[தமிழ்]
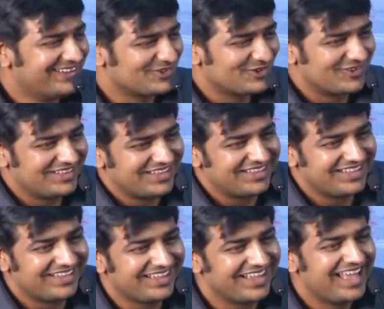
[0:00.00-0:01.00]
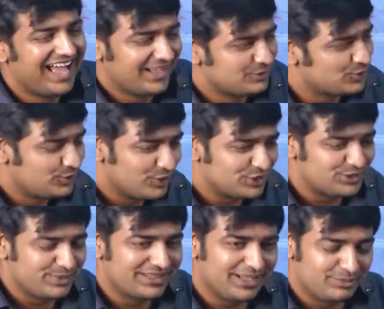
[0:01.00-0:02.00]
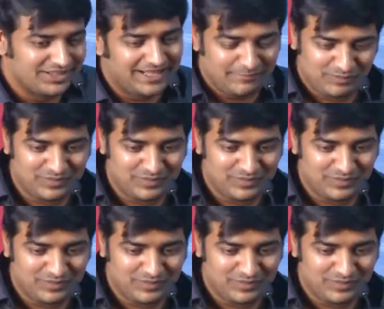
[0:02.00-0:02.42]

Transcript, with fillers: ஸோ வந்து ஸோ யோசிச்சு பார்த்தா அப்படி தான்